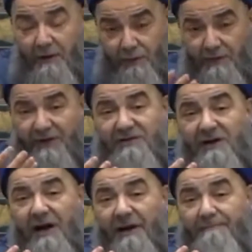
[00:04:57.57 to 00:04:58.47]

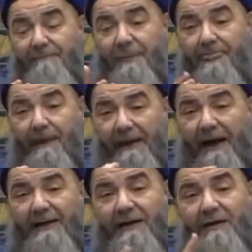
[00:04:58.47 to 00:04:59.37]
Dolayısıyla
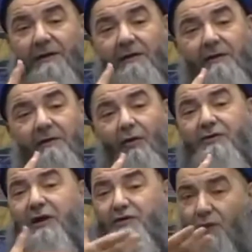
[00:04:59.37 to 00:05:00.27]
yani
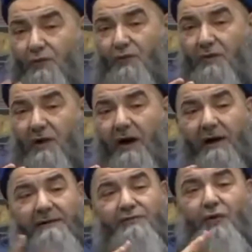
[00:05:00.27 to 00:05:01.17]
hoca çoktur,
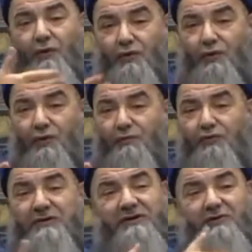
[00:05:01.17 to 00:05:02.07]
alim çoktur,
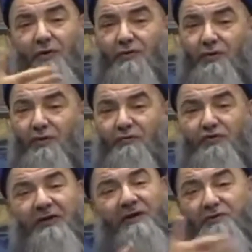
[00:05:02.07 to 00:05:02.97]
müciz çoktur,
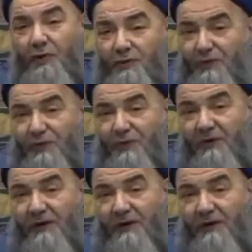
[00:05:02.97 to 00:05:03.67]
mücaz çoktur.